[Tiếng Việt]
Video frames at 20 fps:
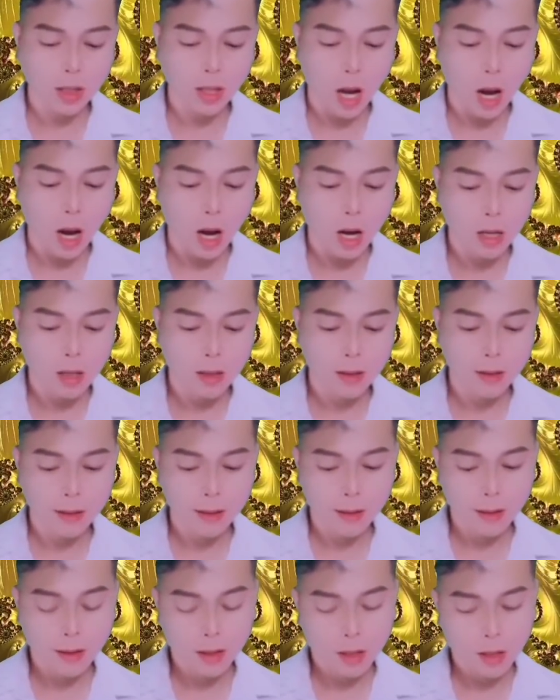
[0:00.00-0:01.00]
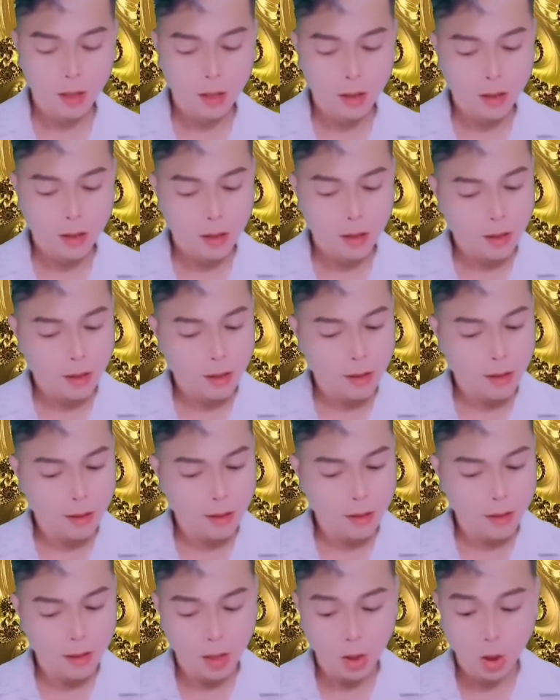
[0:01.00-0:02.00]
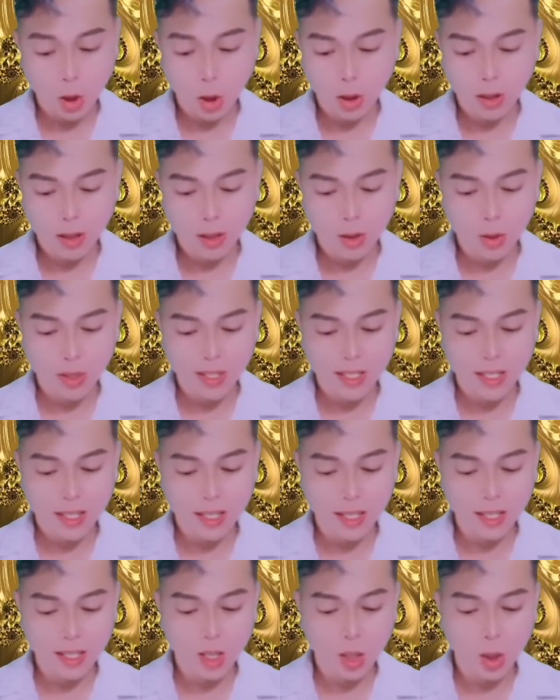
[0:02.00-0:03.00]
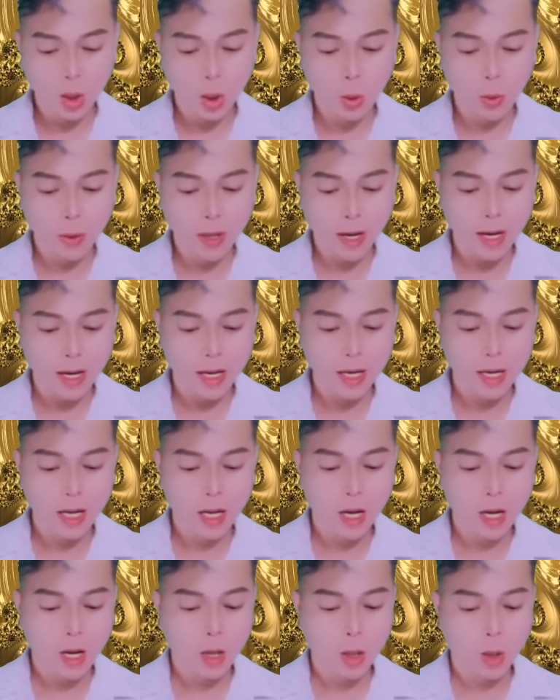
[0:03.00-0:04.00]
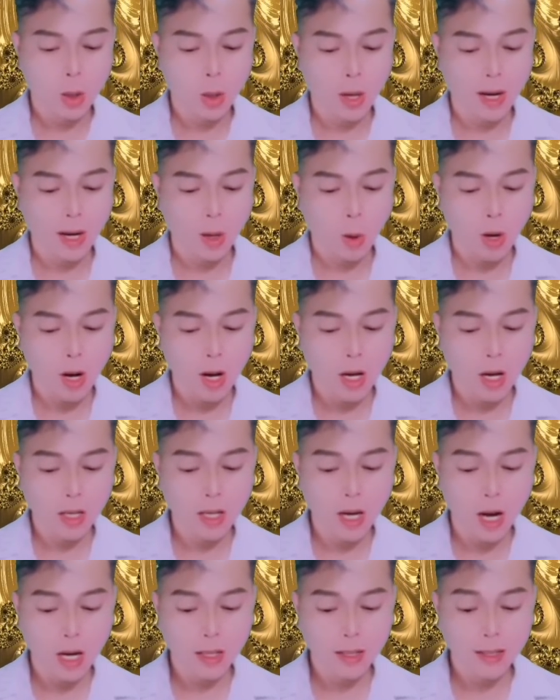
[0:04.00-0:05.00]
Trong giới hát bàn này, tên mặt tạo hắn ta rõ ràng chính là lớn tuổi hơn so với Dân Ca.